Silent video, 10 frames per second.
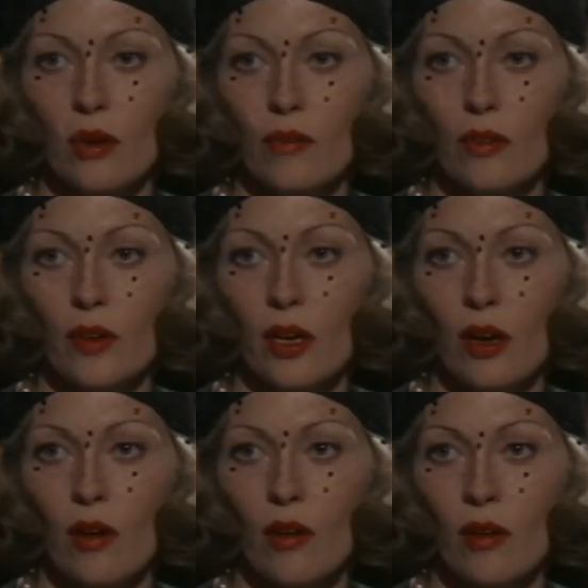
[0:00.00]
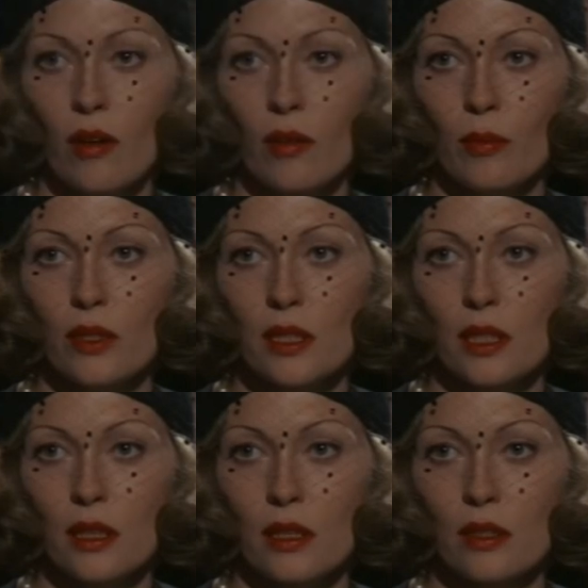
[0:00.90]
con nadie mucho tiempo, señor
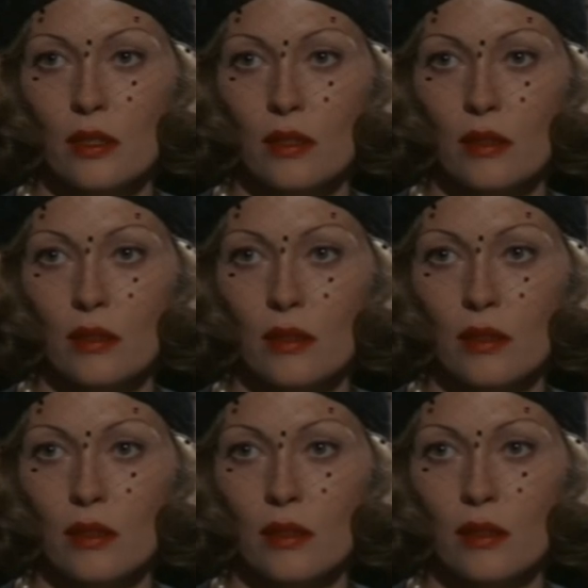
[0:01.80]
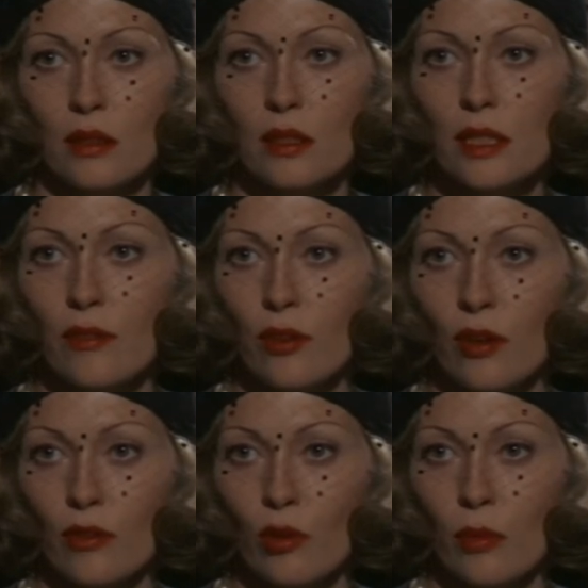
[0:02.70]
Guitis. Me
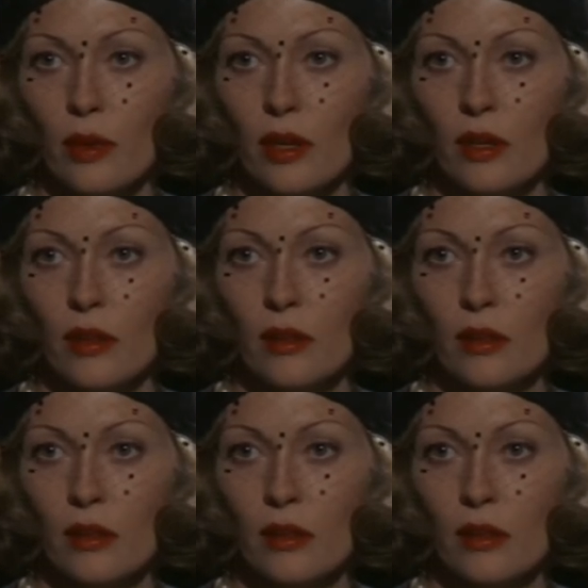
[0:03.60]
resulta muy difícil.